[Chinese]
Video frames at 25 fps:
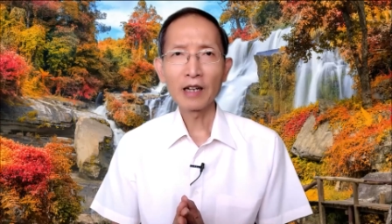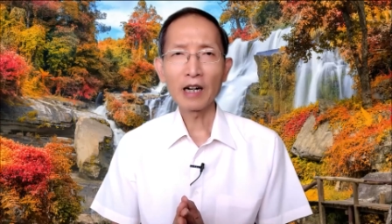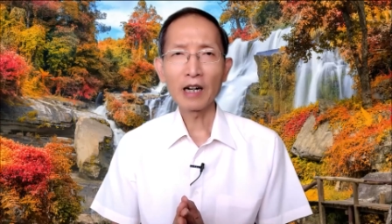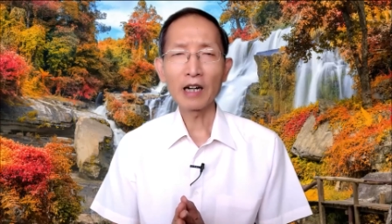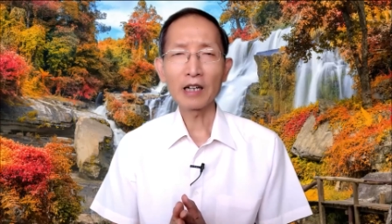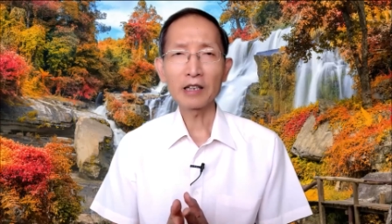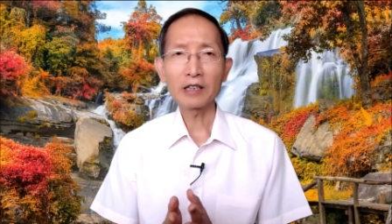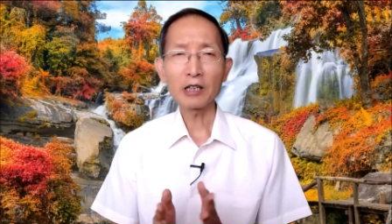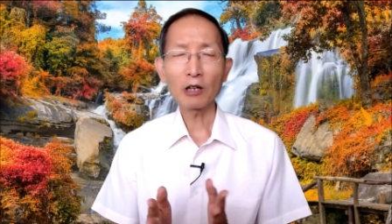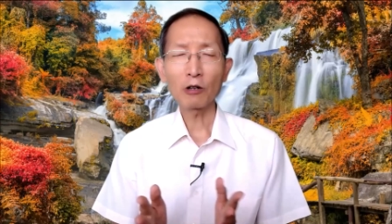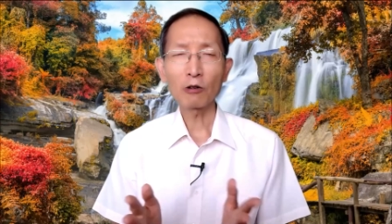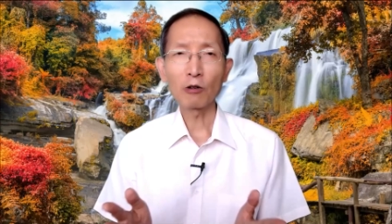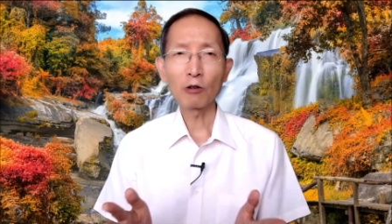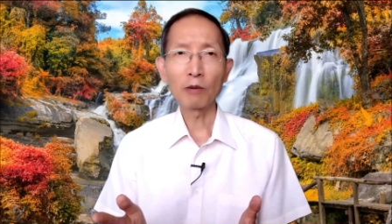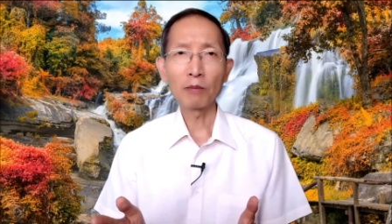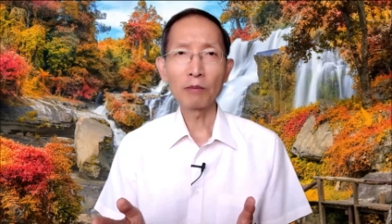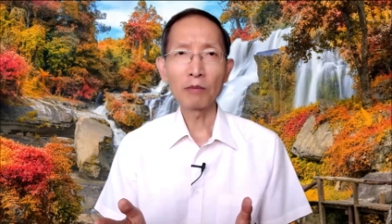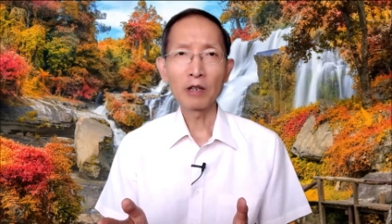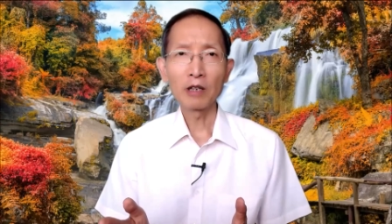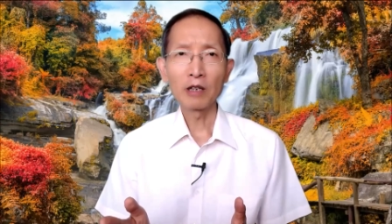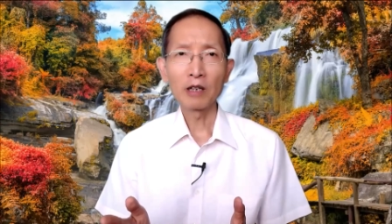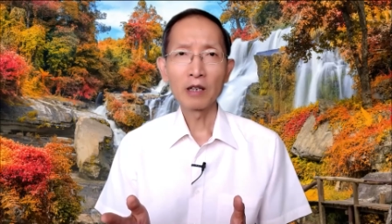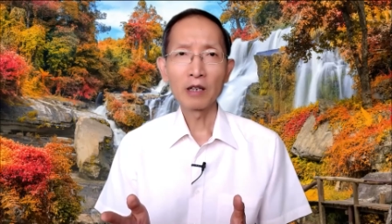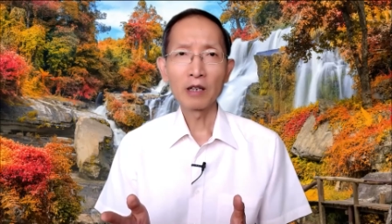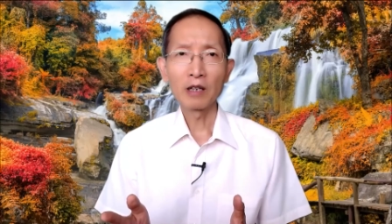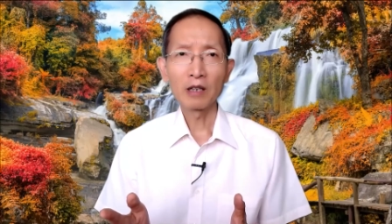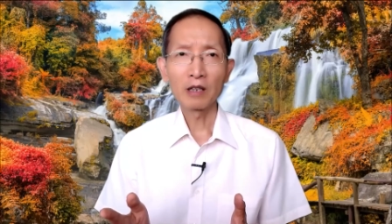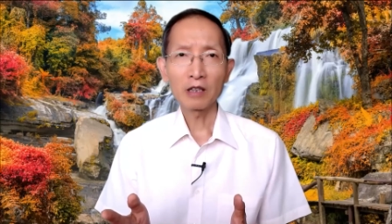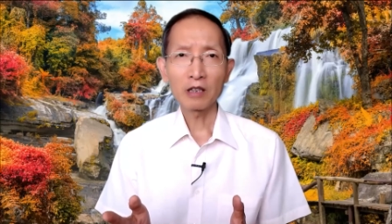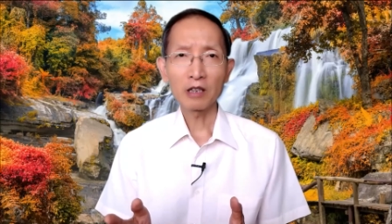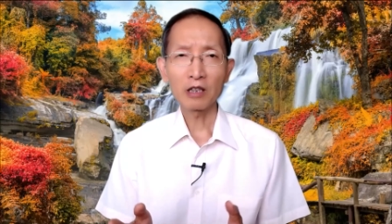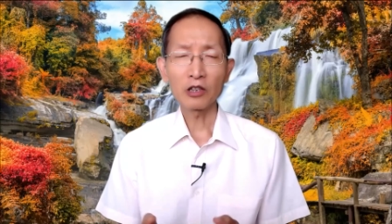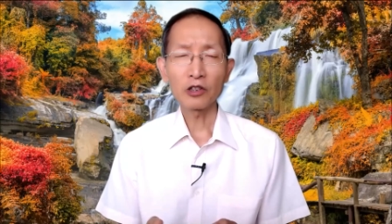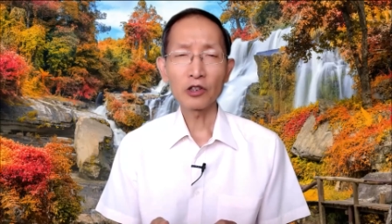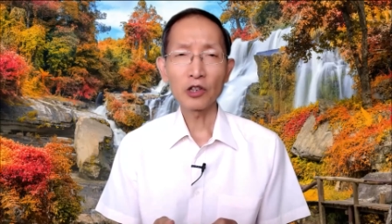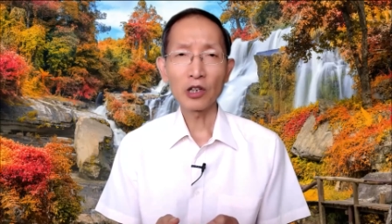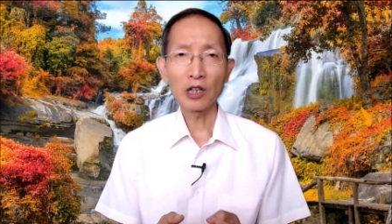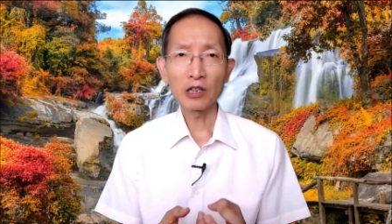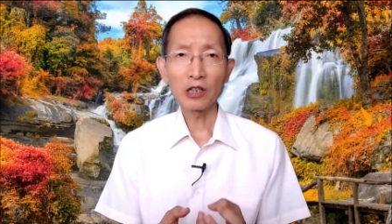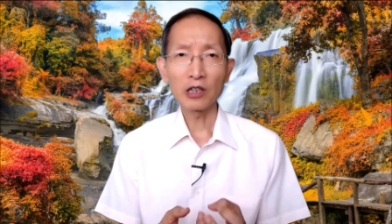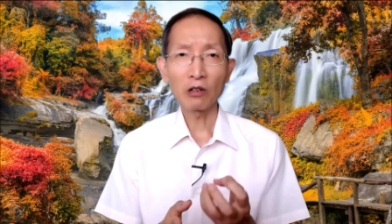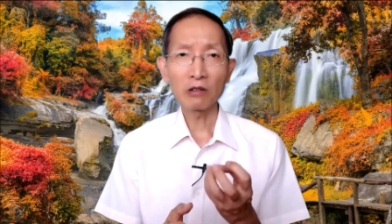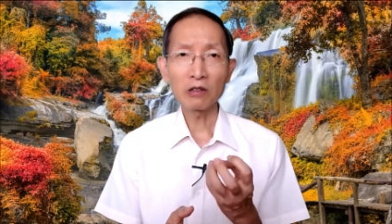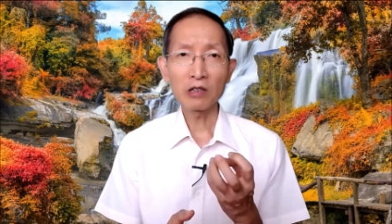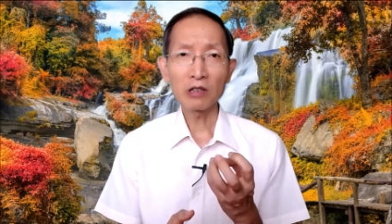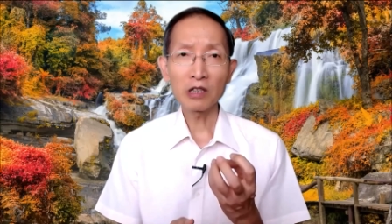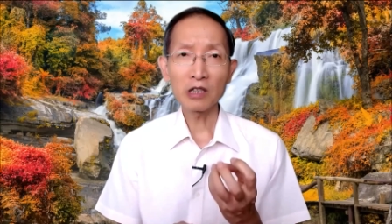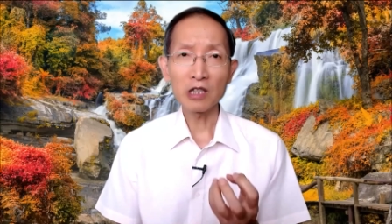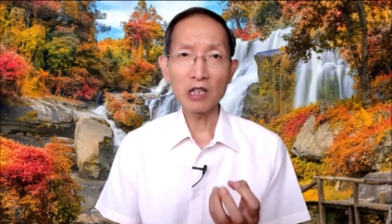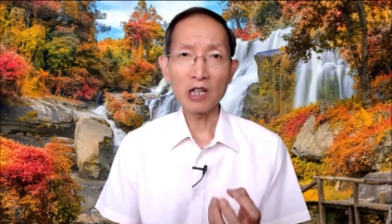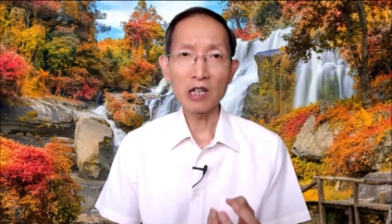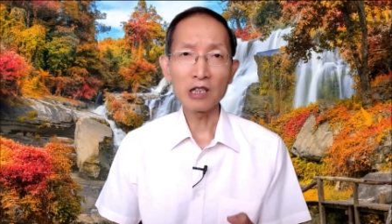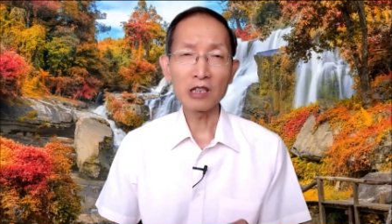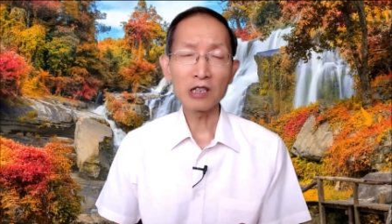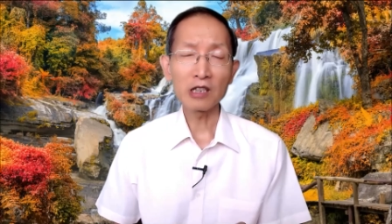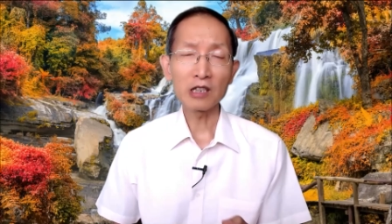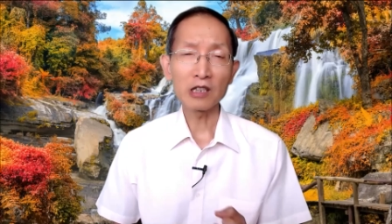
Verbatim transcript: 啊，叫我们失去一种节